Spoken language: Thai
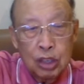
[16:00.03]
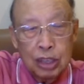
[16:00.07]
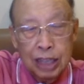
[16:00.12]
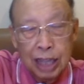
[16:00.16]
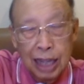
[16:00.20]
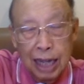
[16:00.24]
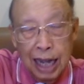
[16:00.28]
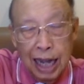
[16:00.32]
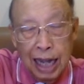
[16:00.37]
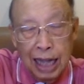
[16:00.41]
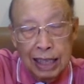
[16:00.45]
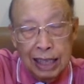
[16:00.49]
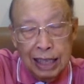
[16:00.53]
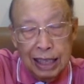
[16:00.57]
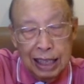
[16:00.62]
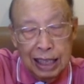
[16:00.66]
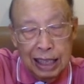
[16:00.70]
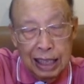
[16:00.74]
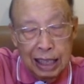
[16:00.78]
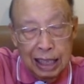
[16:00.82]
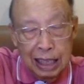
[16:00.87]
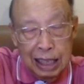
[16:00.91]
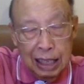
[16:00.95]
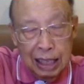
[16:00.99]
ทั้งหลาย
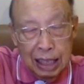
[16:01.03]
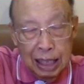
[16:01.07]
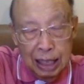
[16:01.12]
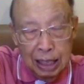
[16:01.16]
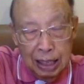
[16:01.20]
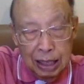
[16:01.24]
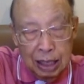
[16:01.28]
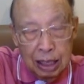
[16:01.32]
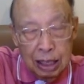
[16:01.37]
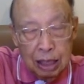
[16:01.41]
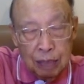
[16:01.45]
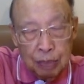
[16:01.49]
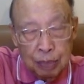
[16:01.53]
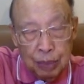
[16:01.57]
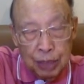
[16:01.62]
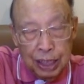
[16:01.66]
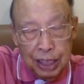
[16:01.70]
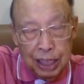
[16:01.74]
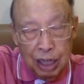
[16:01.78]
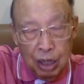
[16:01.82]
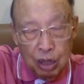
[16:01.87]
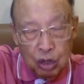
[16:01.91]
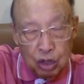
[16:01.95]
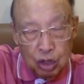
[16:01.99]
ที่ถือผี
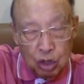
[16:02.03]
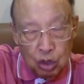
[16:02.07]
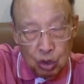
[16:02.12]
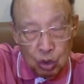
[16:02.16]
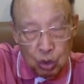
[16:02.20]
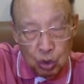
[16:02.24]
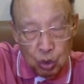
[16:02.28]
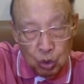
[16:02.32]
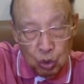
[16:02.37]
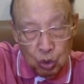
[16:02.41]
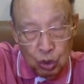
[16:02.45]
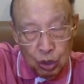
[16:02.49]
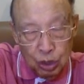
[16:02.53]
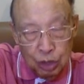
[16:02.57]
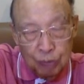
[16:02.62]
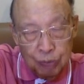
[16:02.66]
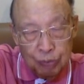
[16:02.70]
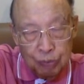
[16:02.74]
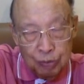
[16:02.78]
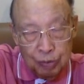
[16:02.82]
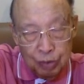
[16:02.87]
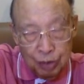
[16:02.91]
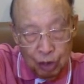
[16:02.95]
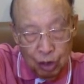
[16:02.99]
เขาเจ้าศูนย์
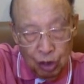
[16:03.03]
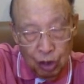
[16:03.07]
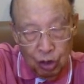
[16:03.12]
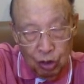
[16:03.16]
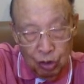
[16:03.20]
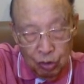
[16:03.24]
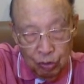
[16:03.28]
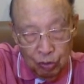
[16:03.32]
เนาะ